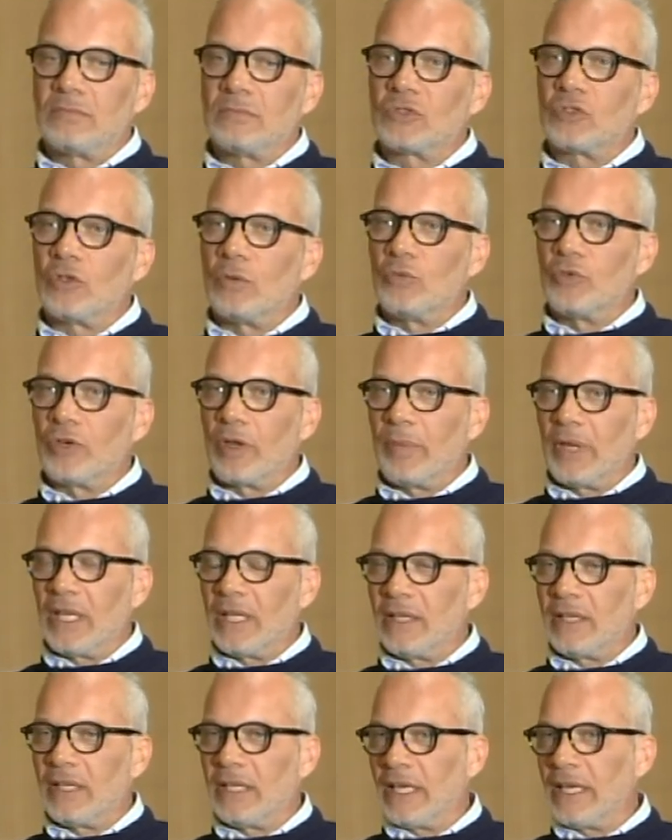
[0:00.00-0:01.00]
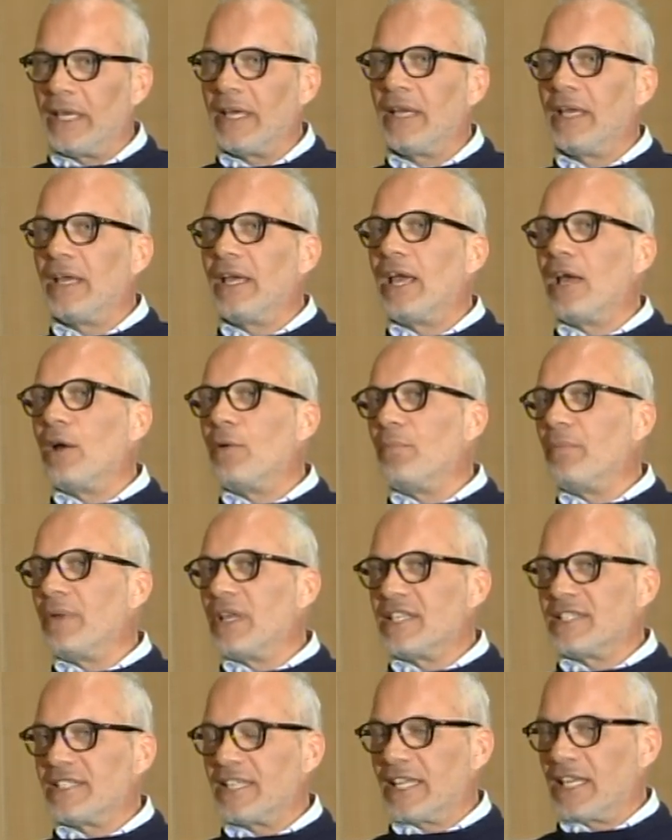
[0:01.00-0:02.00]
comunemente è un
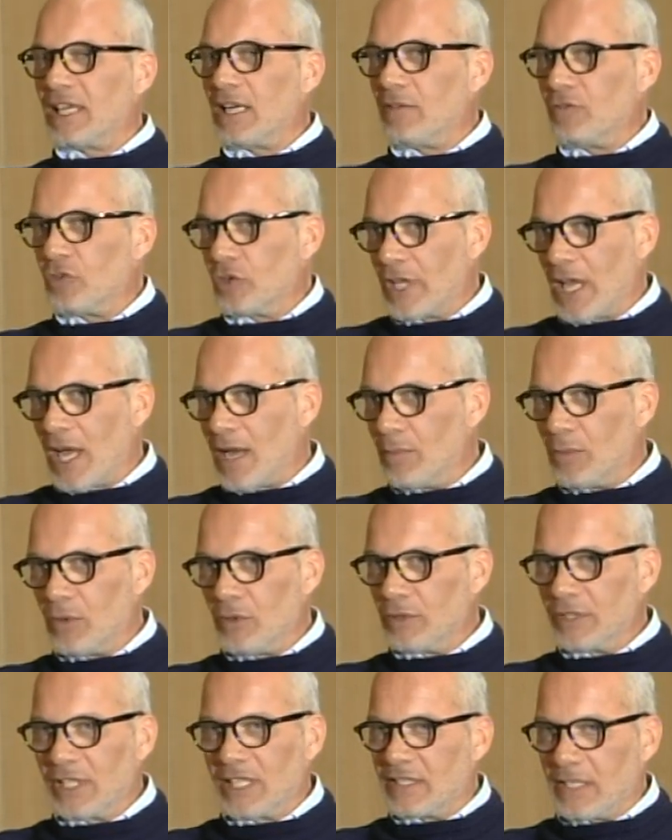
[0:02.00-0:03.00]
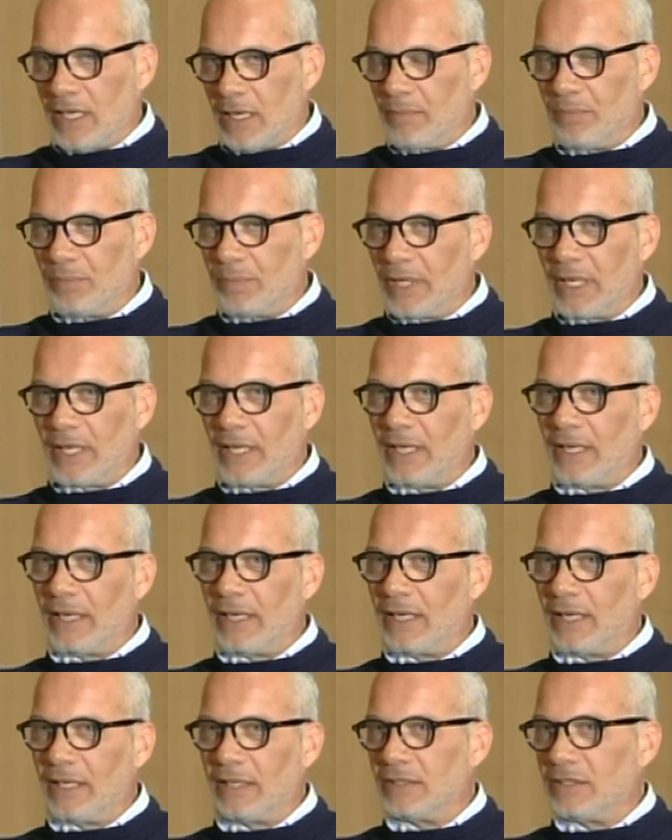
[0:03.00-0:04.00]
mese che lavoriamo da
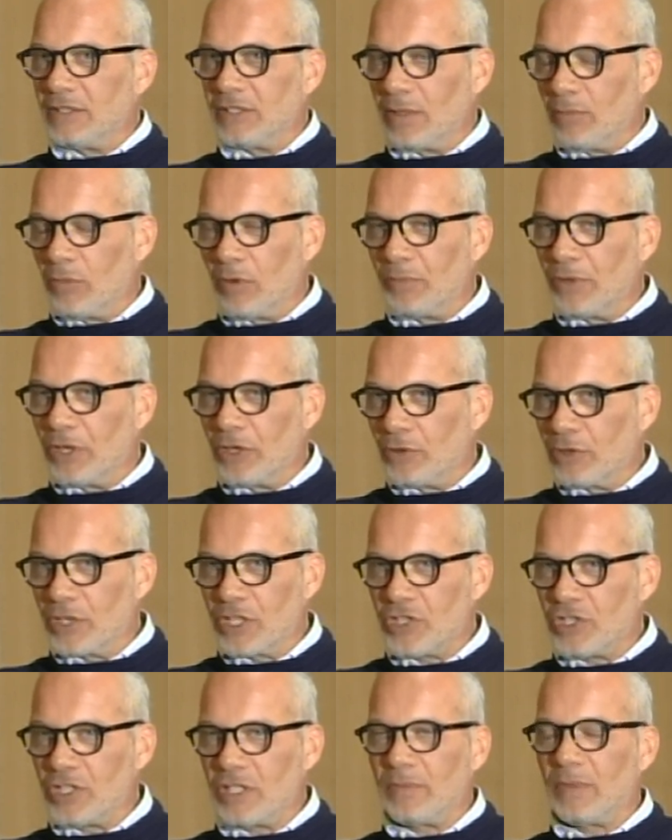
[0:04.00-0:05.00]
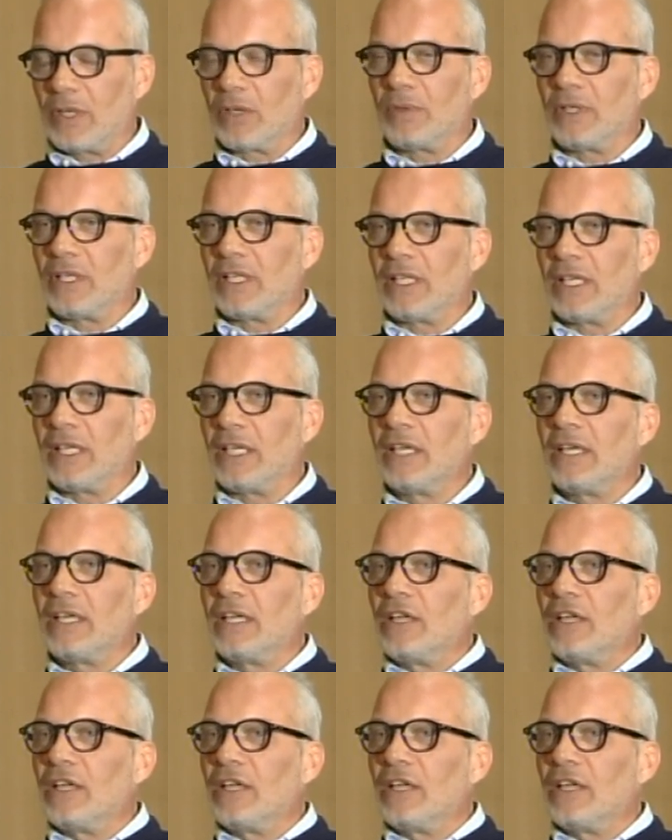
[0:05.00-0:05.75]
sempre diciamo, a pieno regime, quindi